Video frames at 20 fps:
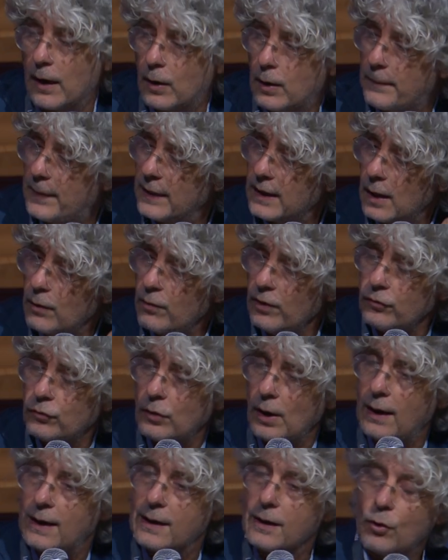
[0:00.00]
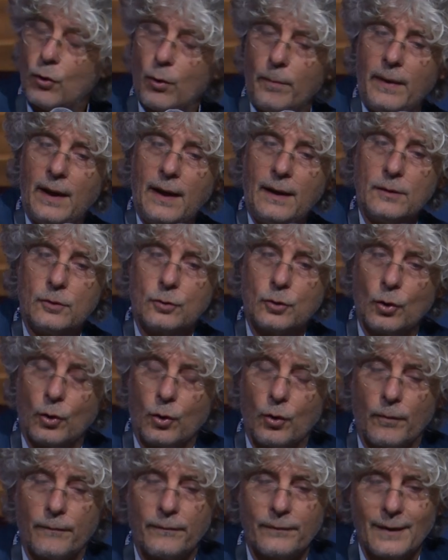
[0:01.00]
perché questo è
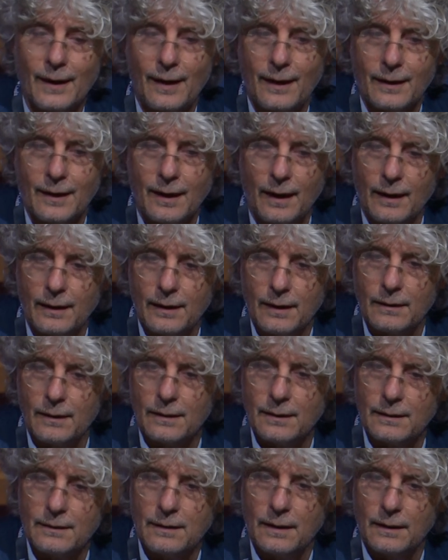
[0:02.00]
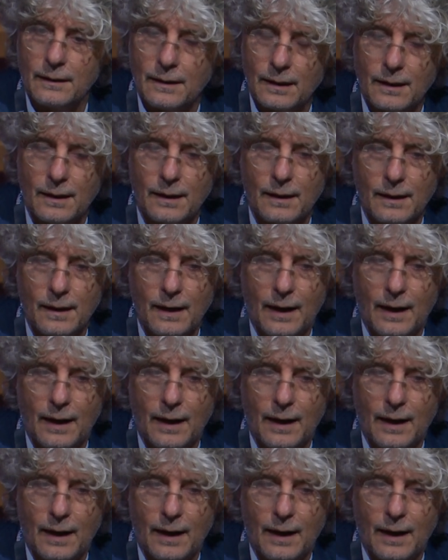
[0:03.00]
l'argomento eh, che eh,